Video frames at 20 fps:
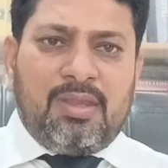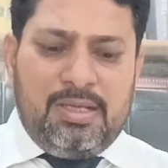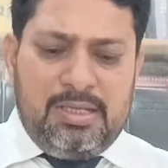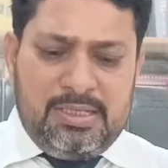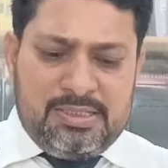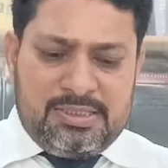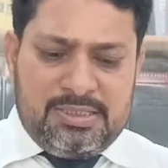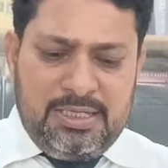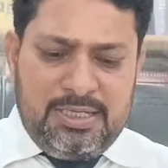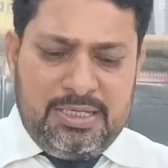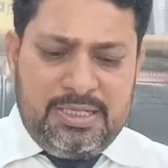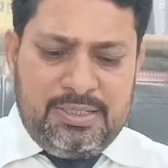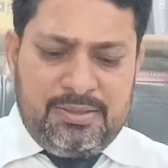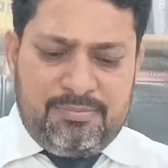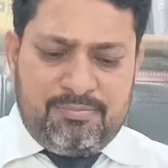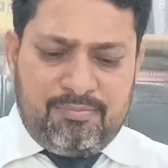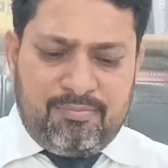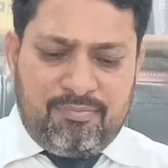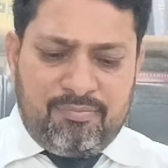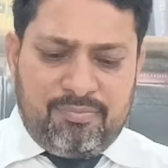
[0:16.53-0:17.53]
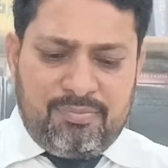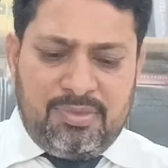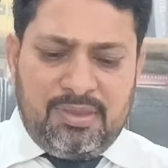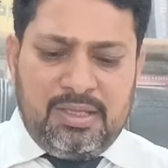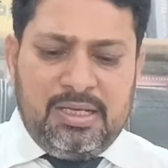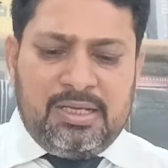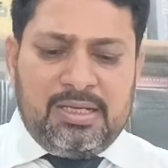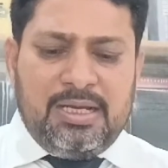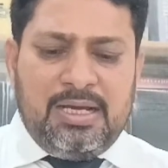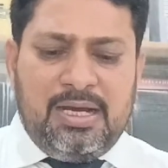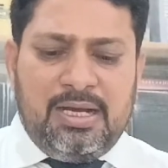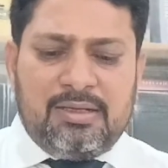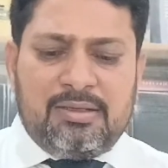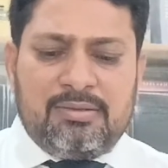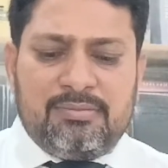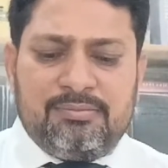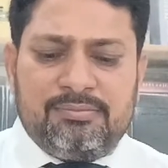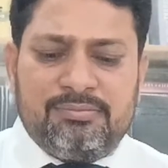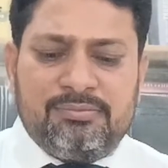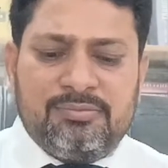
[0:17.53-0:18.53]
इंसानी इखलाक
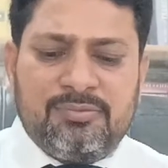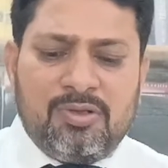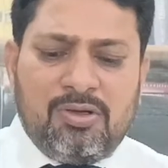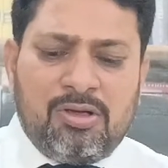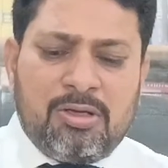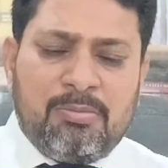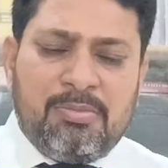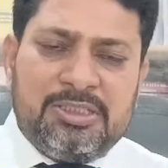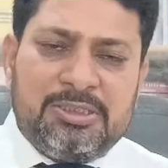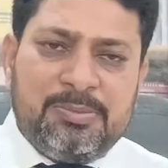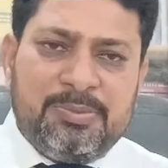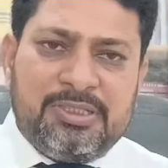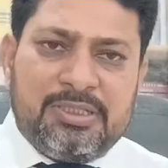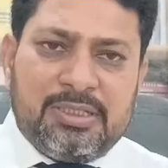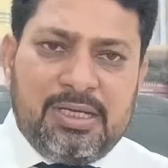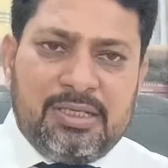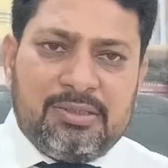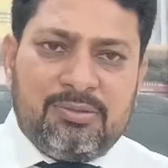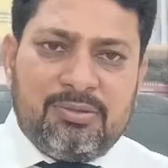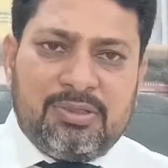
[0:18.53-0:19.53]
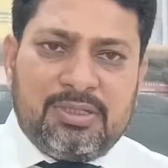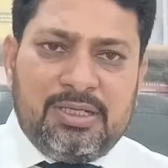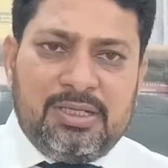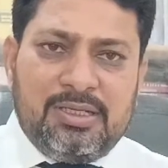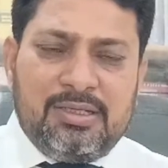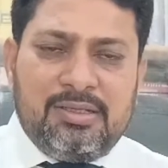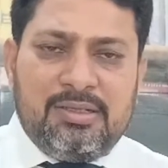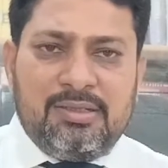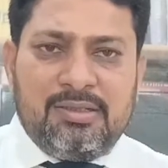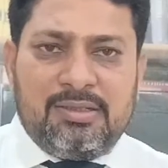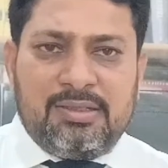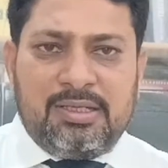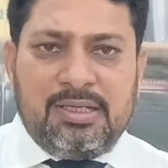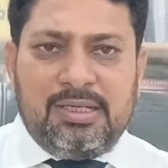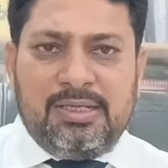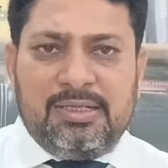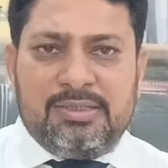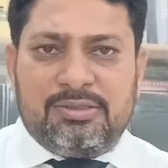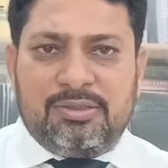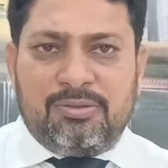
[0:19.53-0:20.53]
और मजहबी तकादों के
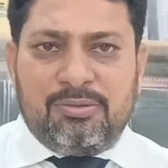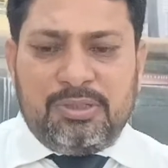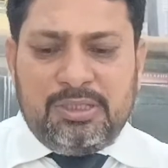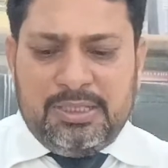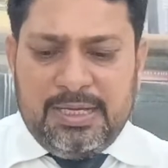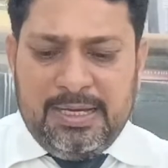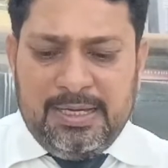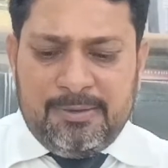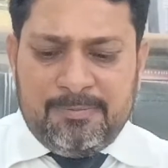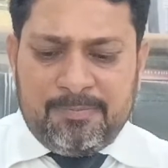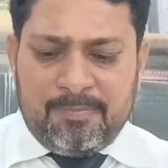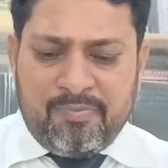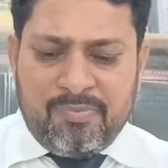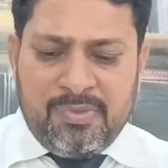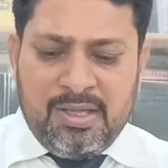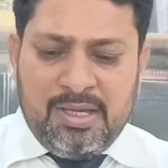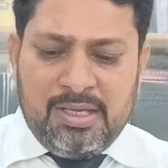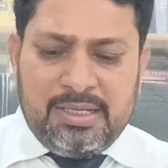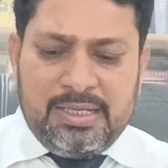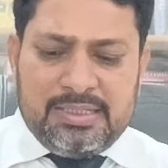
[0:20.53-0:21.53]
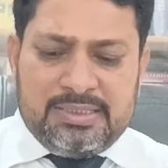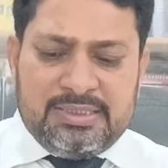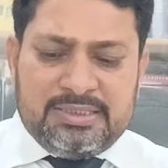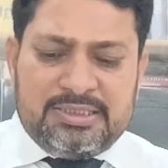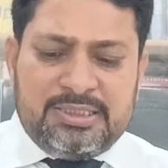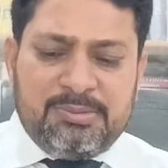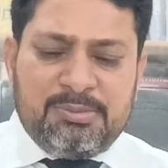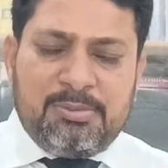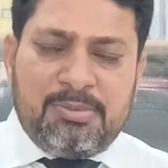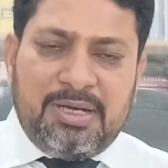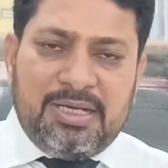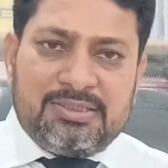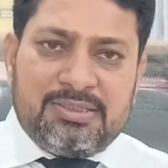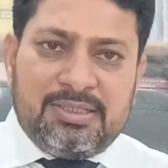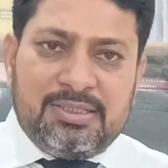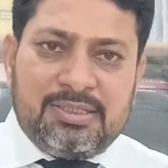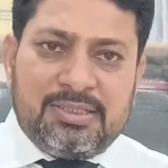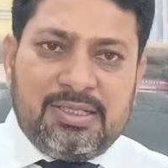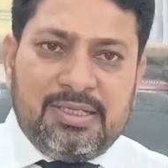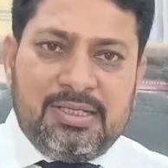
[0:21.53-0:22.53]
के लिए ज़रूरी है कि जिनसी
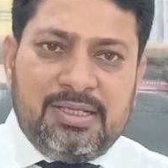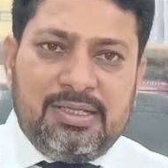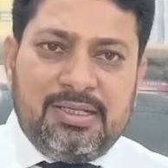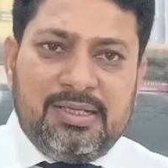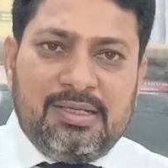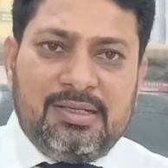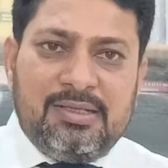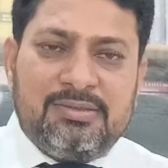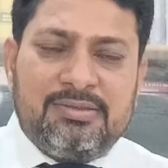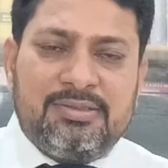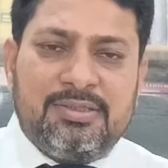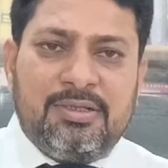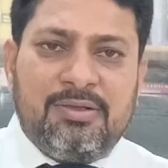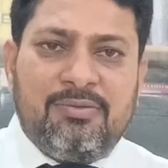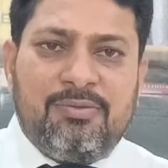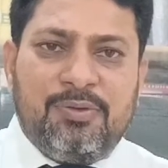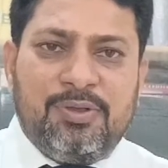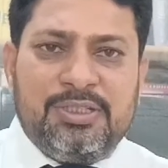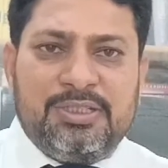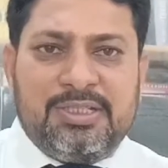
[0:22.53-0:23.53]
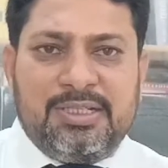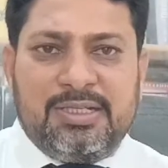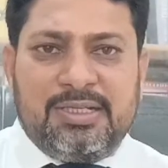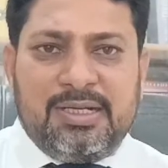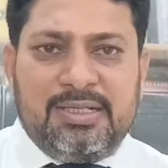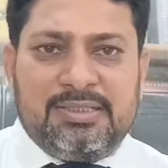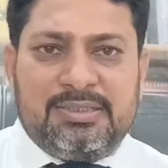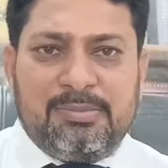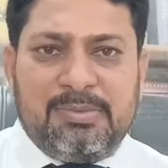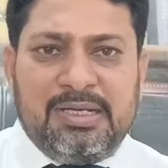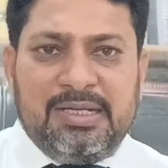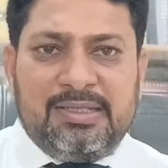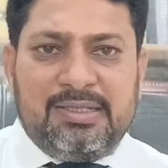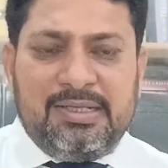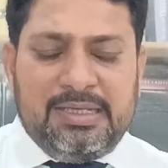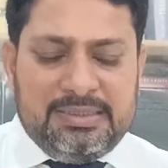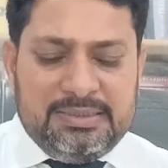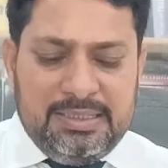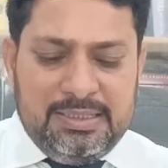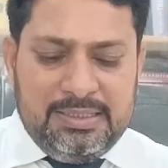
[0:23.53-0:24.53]
मुबाशरत के लिए सिर्फ वही तरीका इस्तेमाल
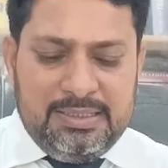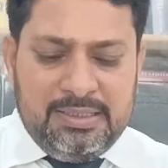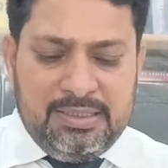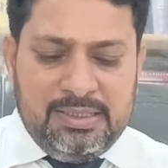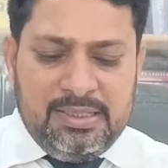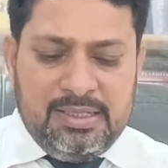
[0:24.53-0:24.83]
किया जाए